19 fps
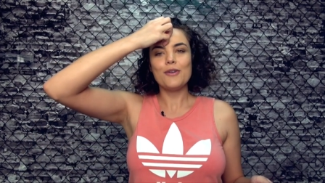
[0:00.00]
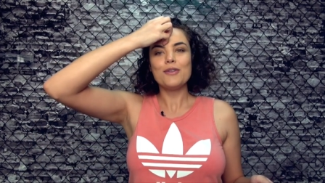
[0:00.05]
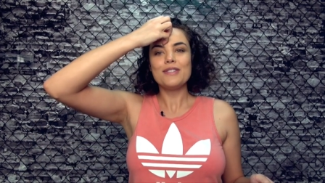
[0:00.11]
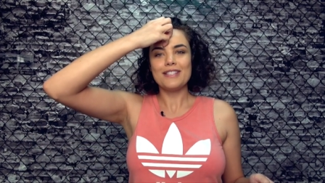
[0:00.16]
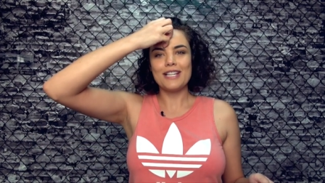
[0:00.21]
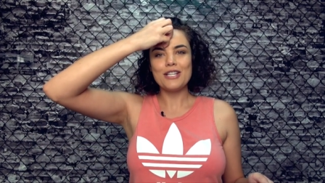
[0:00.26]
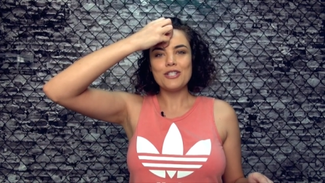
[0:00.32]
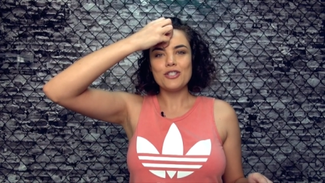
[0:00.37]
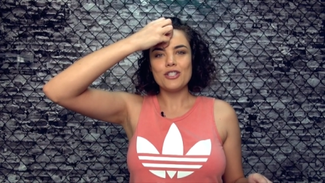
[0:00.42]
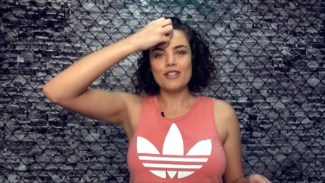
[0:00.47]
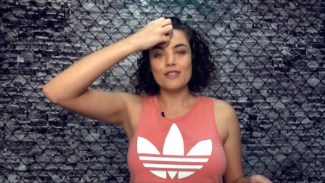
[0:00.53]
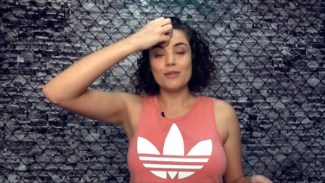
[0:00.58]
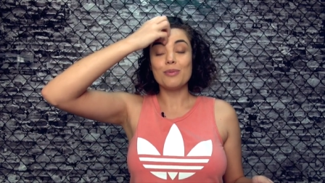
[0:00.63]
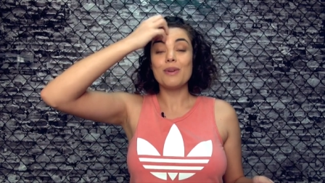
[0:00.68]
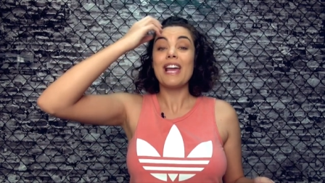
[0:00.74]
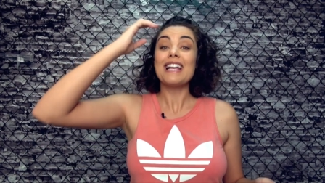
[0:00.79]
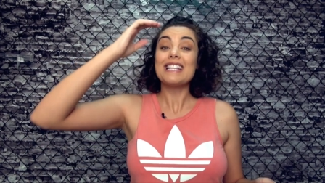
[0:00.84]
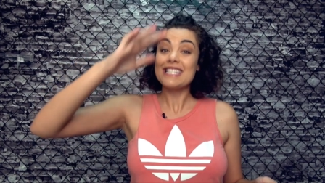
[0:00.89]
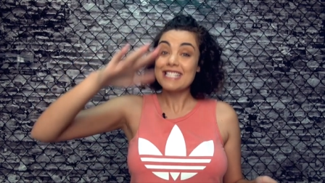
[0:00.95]
eu incentivo,
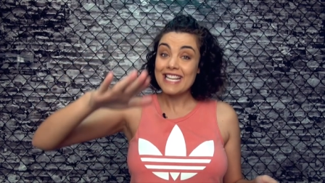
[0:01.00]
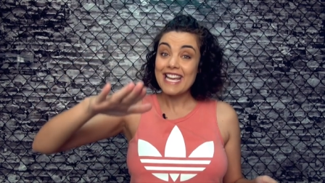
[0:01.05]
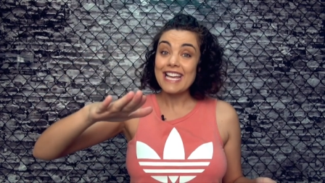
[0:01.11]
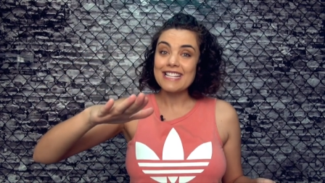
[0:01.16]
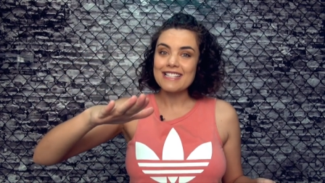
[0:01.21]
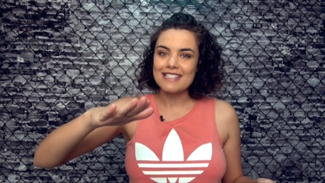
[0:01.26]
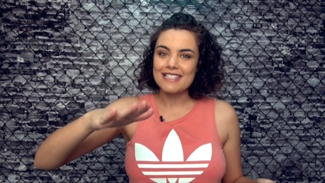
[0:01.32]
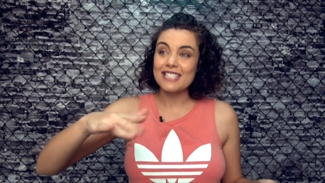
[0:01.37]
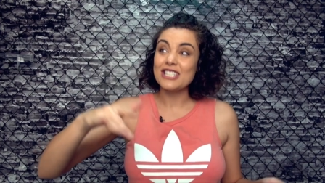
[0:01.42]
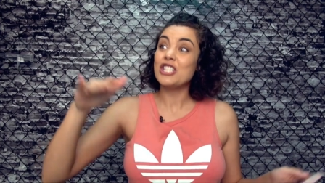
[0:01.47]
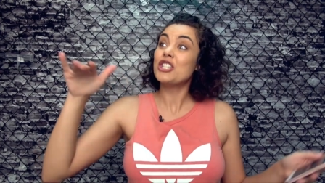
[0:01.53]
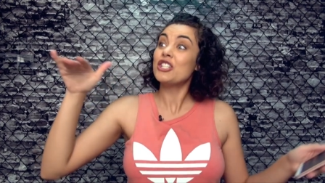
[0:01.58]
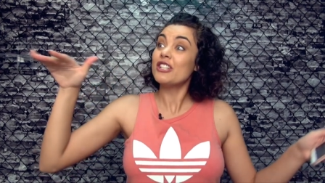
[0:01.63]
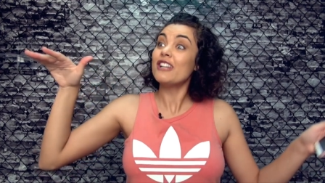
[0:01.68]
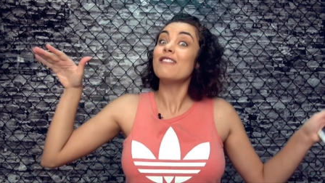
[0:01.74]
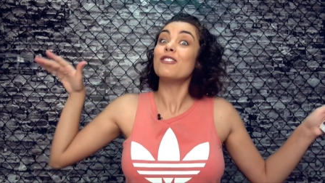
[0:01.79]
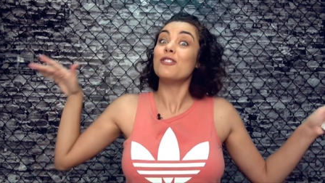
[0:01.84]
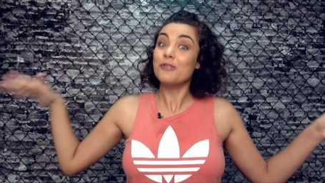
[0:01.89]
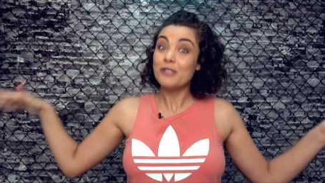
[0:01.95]
porque às vezes a gente
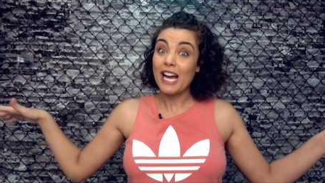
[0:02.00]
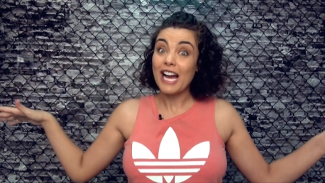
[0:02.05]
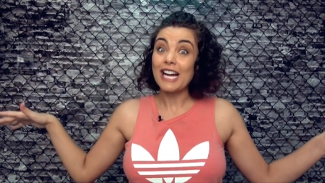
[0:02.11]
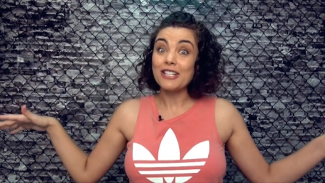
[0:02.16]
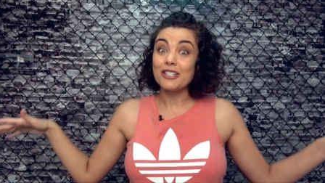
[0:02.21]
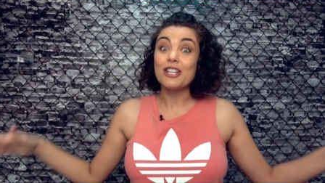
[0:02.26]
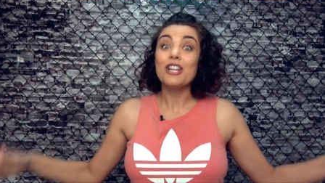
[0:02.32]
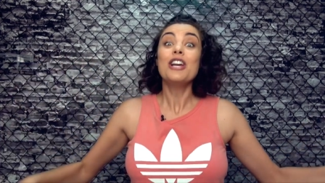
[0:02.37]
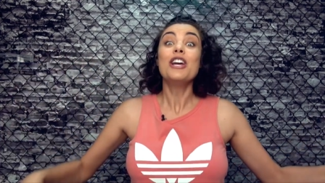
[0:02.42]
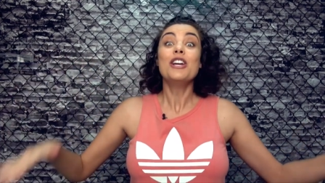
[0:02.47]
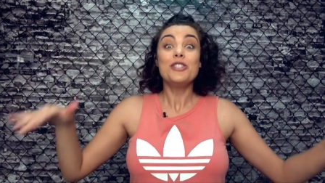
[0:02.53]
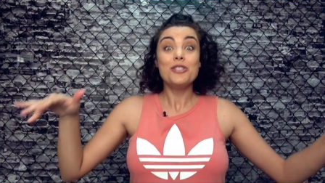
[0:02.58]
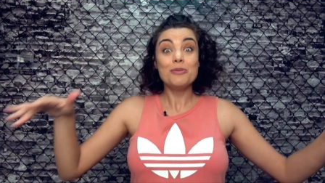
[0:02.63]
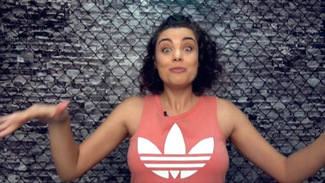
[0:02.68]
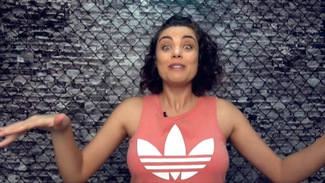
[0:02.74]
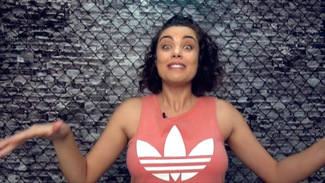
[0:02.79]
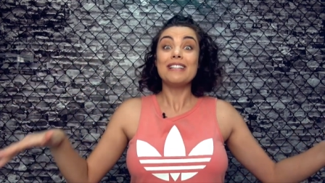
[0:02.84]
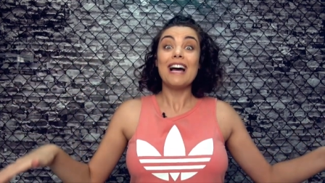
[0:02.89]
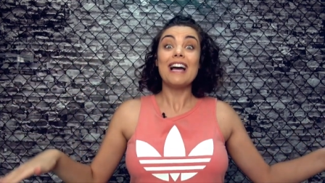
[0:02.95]
tem vontade de
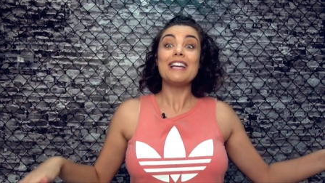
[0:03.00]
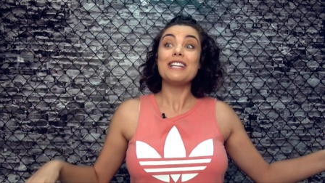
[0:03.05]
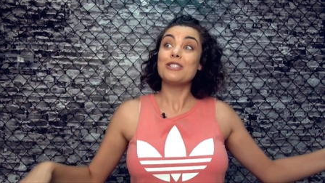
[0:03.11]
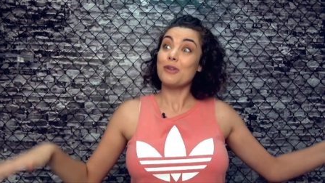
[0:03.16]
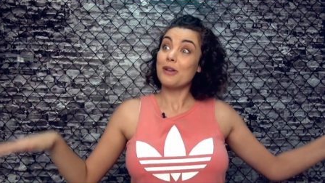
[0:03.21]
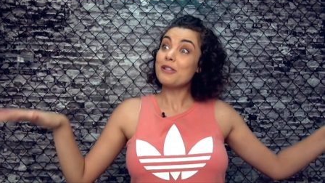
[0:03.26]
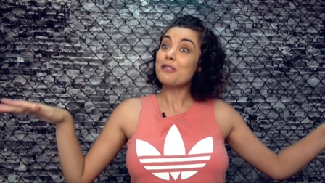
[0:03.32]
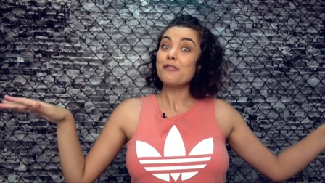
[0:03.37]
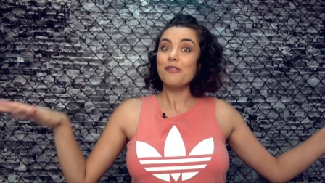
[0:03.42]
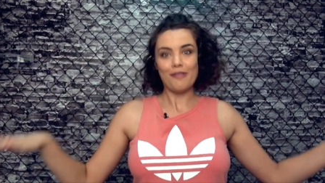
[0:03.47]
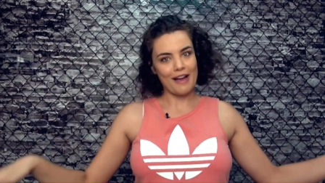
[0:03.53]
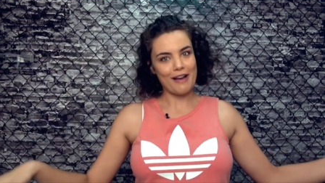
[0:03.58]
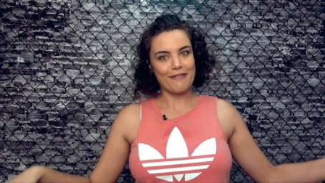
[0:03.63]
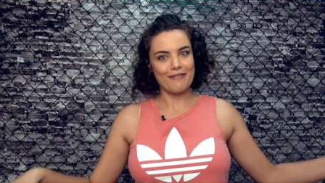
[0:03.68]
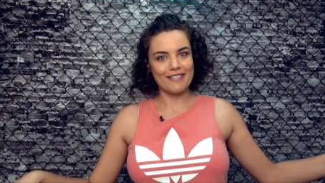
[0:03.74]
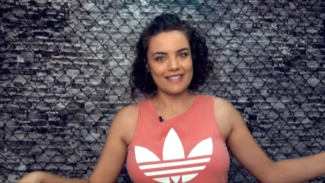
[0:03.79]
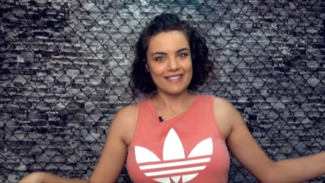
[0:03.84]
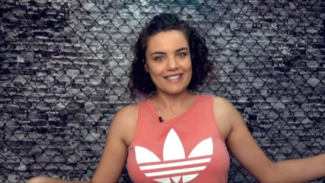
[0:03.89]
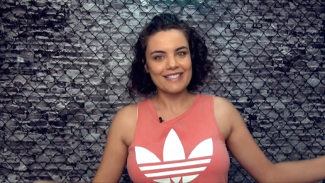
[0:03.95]
mandar isso às
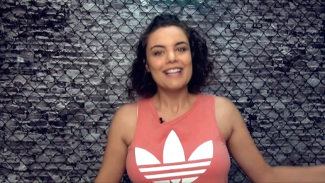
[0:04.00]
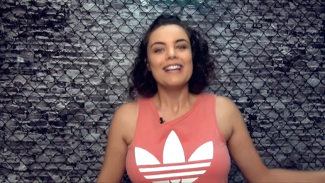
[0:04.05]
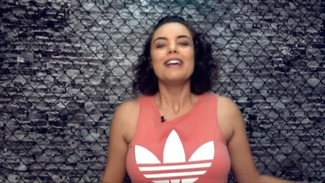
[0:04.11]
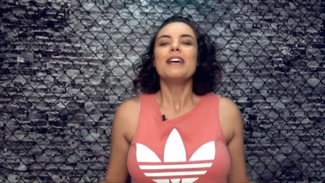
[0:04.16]
favas.